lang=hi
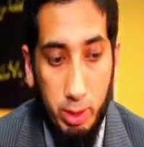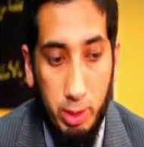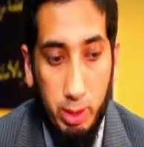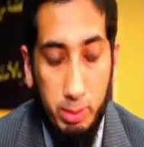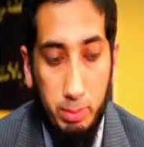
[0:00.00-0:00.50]
रहा
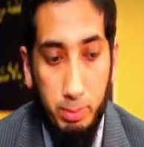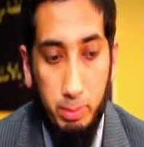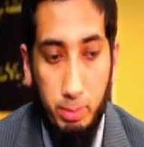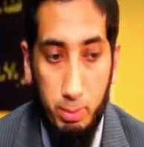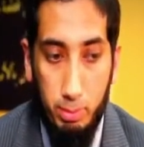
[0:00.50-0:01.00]
था
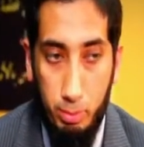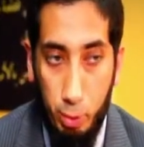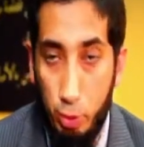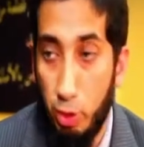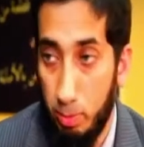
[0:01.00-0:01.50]

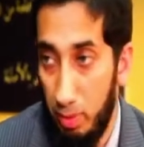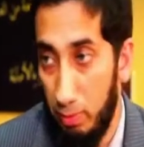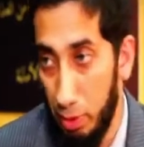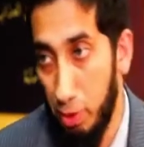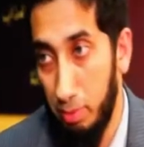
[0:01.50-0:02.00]
न्यूयॉर्क में
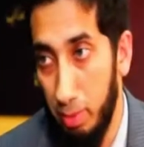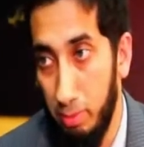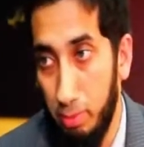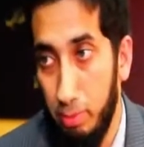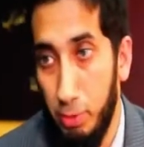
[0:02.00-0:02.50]
फ्लशिंग में
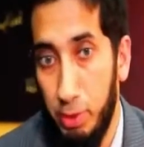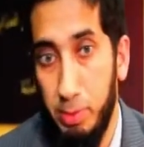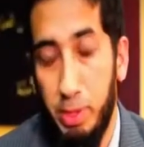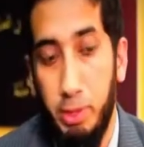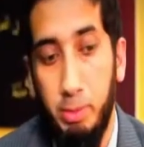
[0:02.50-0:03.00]

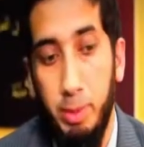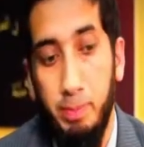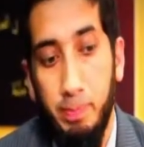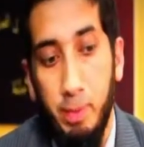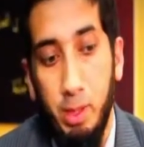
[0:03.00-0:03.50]
मुस्लिम सेंटर में
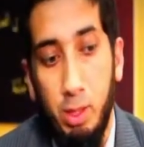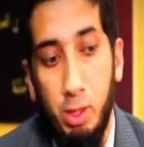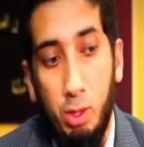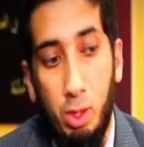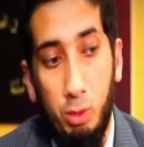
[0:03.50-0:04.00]

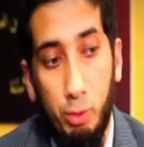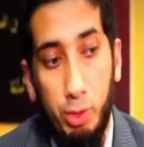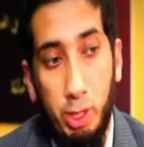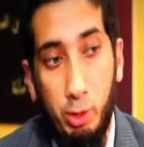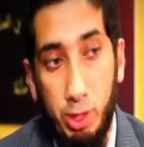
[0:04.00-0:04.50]
और
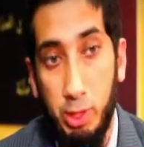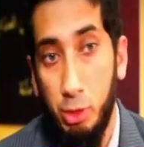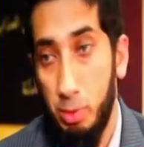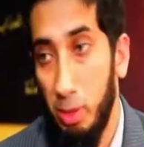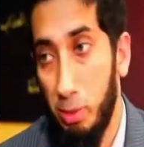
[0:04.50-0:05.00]
वो था दौरा
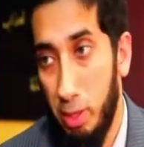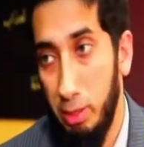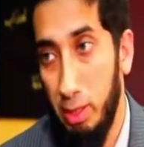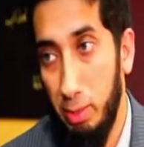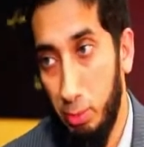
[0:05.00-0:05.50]
तर्जुमा
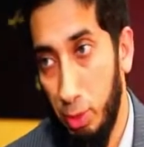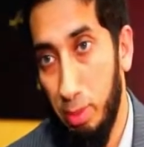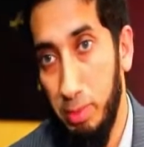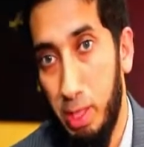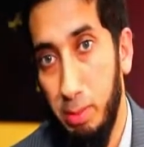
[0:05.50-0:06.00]
कुरान यानी पूरे
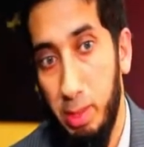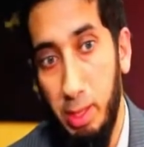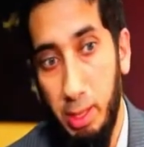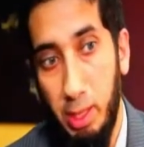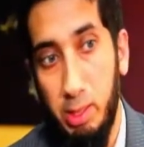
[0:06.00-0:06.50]
रमज़ान
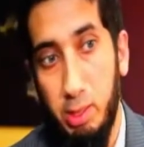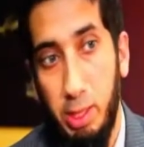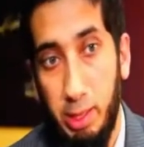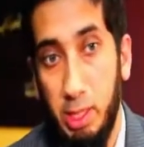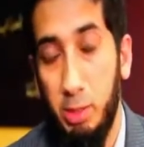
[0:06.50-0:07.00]
में एक एक
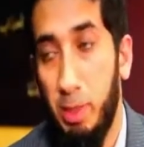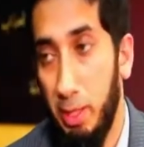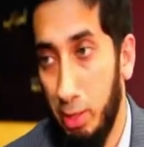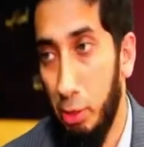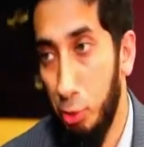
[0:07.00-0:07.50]
एक एक
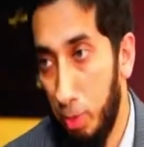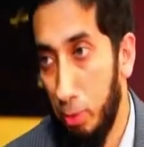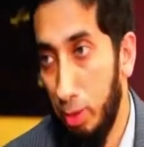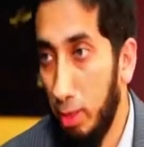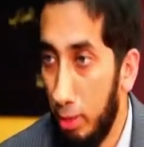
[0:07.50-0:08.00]
सिपारे का तर्जुमा
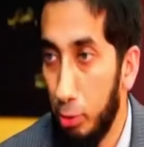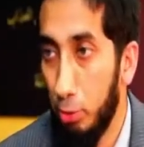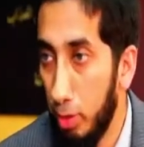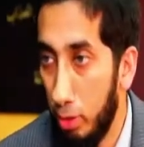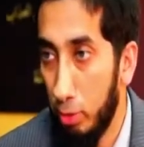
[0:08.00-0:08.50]
होना था
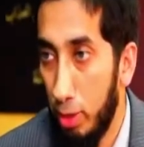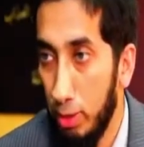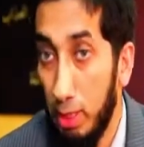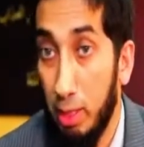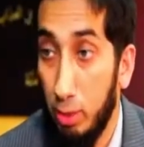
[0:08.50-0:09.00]
दर्स होना था
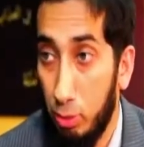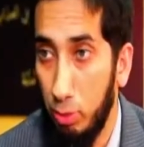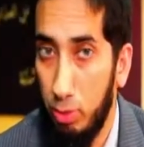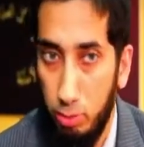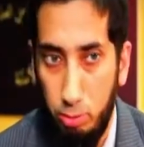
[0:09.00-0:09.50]
कुरान का रात
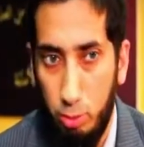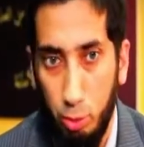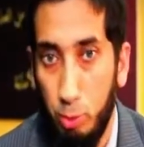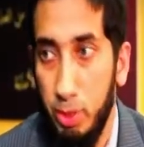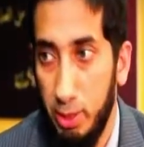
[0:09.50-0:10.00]
को
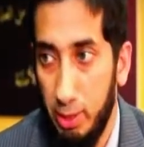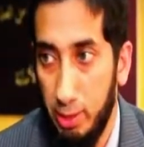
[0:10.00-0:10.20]
दो दो बजे